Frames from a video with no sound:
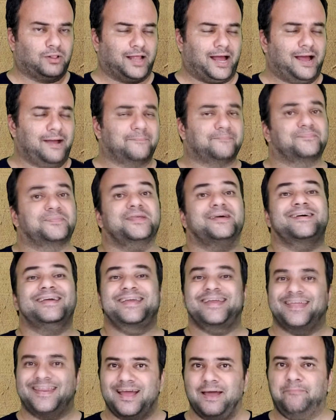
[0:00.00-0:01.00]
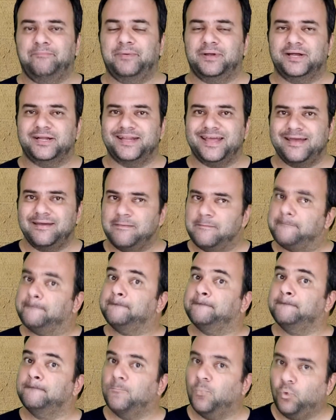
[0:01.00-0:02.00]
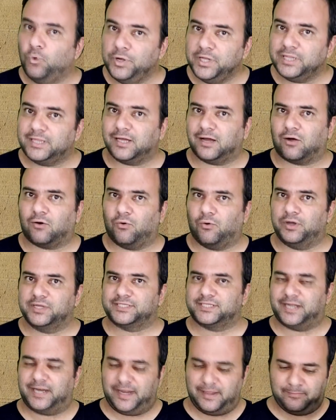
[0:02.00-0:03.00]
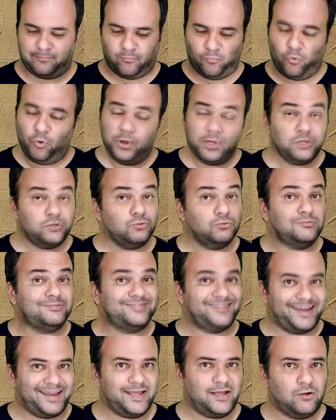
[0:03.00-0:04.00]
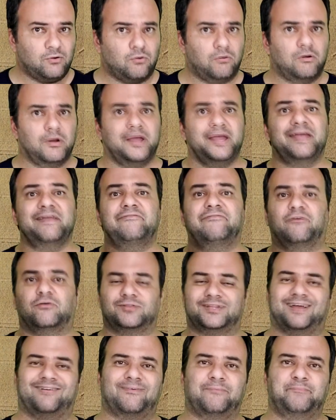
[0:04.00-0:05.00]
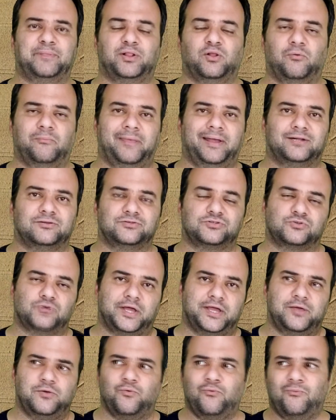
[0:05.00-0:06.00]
lá iria perder muita coisa ali, muito trigo e faltava pelo menos aí